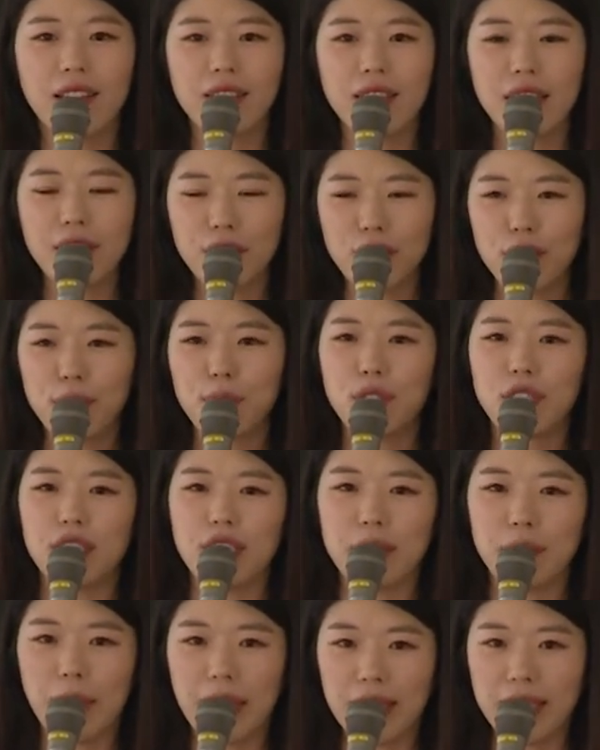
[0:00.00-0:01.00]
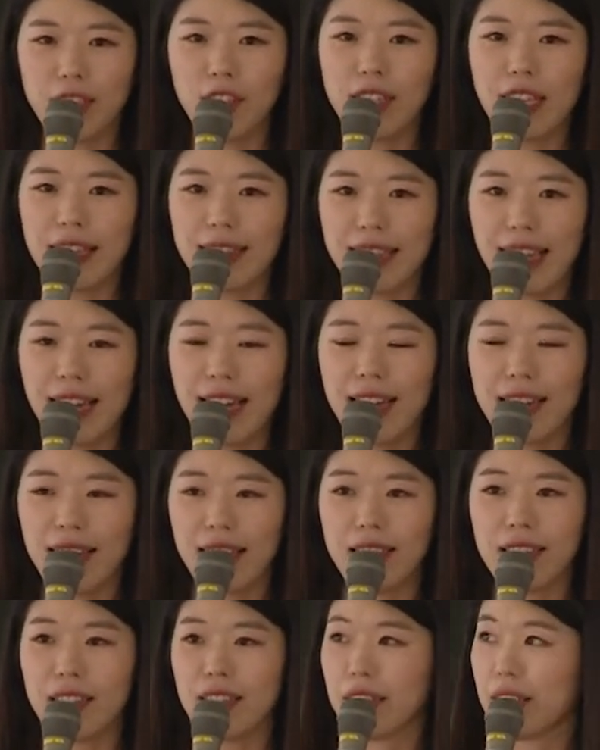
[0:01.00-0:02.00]
산출물들을
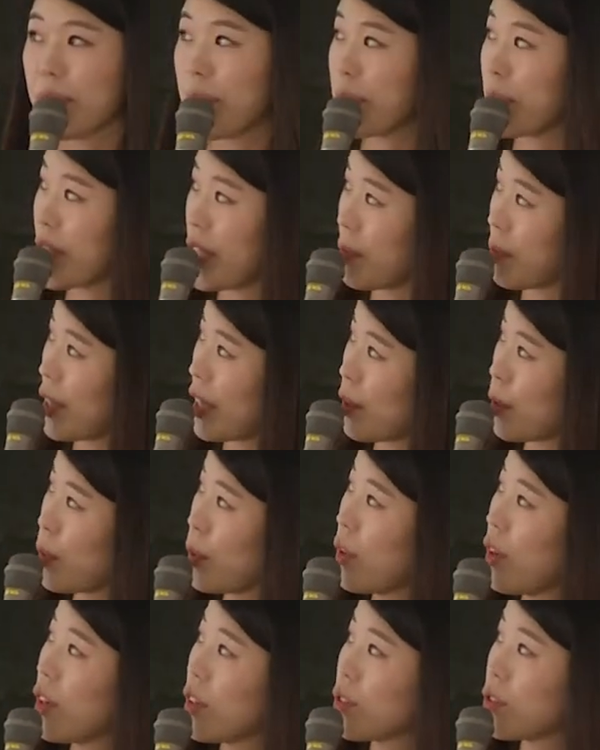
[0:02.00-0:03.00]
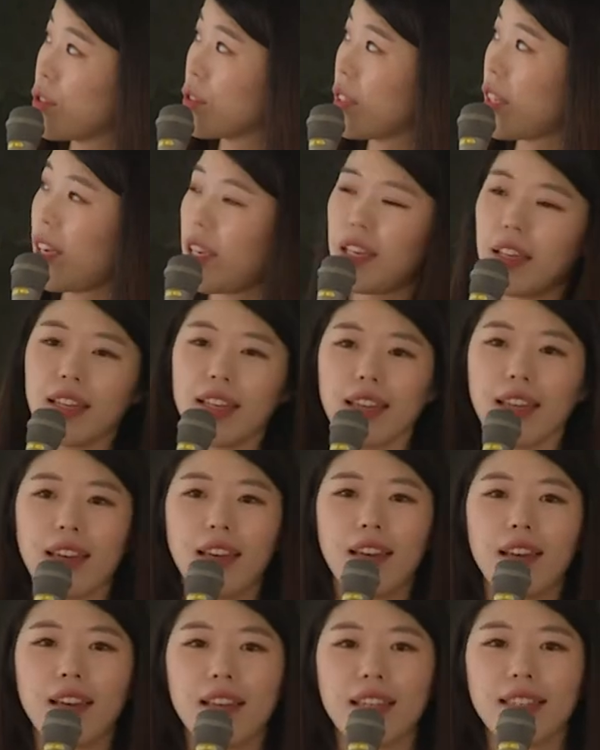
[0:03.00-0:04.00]
만들어낸다라는 의미로 국내
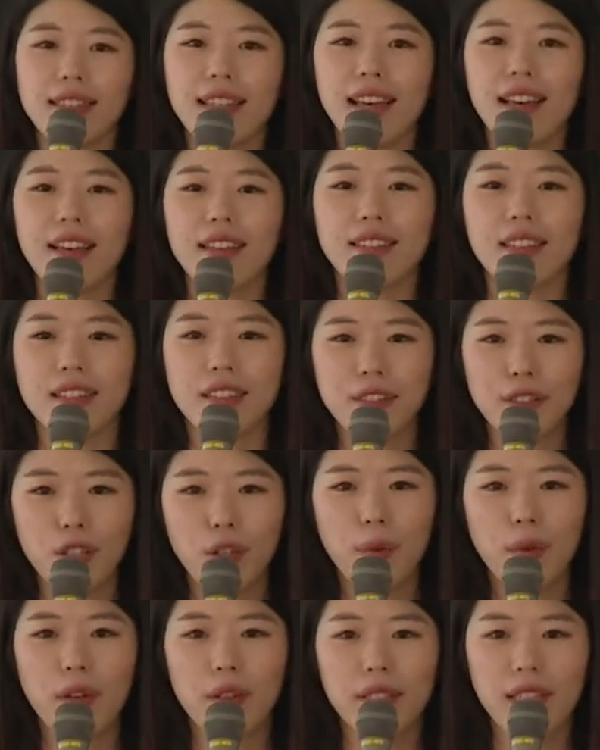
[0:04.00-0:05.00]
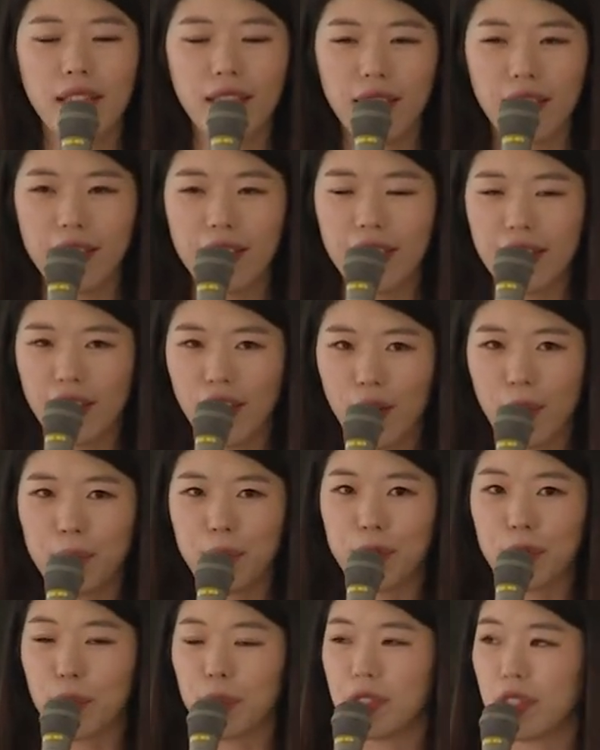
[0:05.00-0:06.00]
1위 이자 글로벌 색
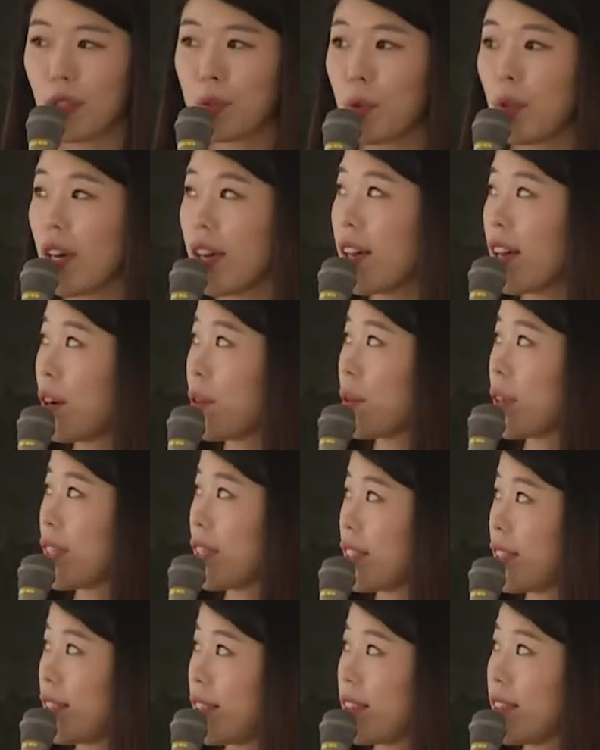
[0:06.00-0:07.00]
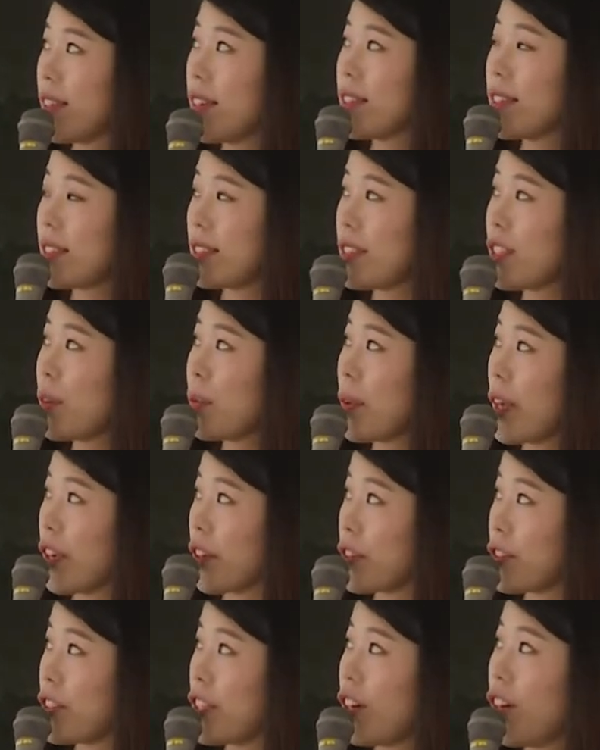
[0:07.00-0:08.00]
기업으로서 도약하고 있는
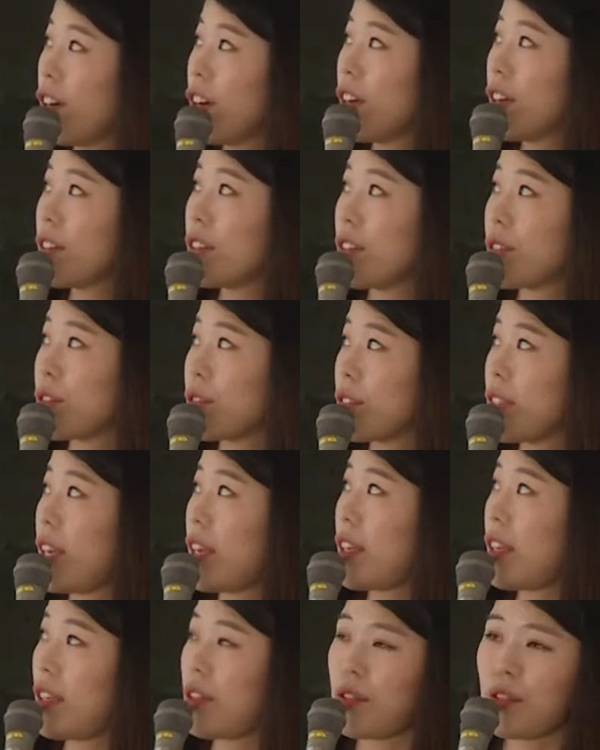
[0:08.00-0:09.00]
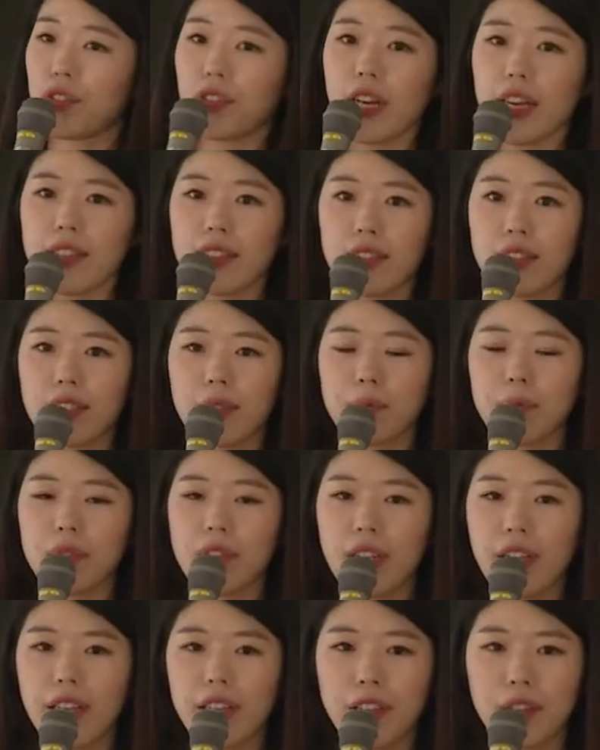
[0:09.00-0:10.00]
시점에 있고요. 국내 1위 뉴 ICT
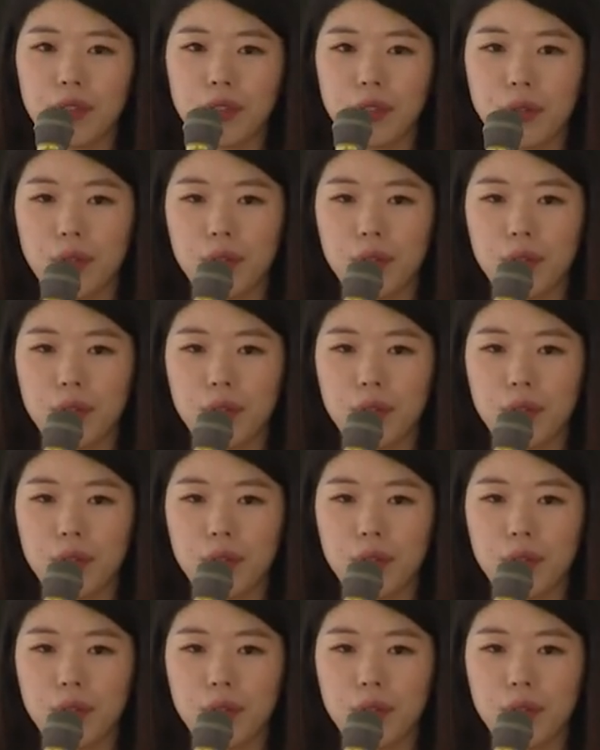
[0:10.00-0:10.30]
플레이어,